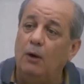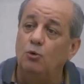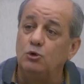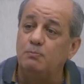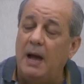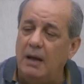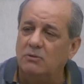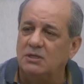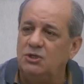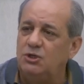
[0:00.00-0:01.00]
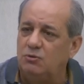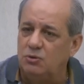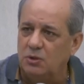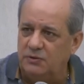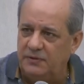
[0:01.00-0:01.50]
Os bancos, as
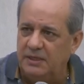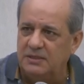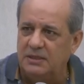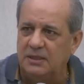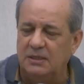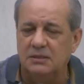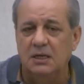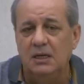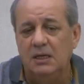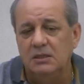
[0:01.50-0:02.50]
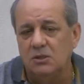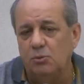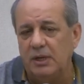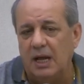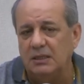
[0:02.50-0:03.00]
instituições financeiras estão
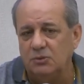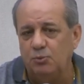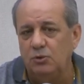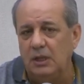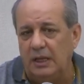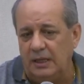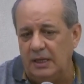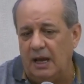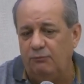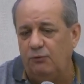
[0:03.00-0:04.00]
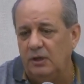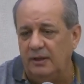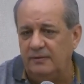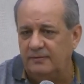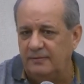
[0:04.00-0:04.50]
obrigadas por lei a
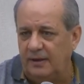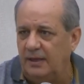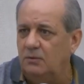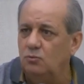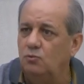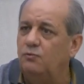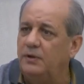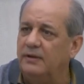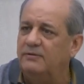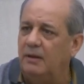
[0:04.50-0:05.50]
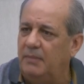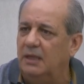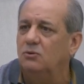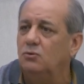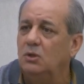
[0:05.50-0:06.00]
fornecer um
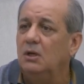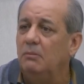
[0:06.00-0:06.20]
financiamento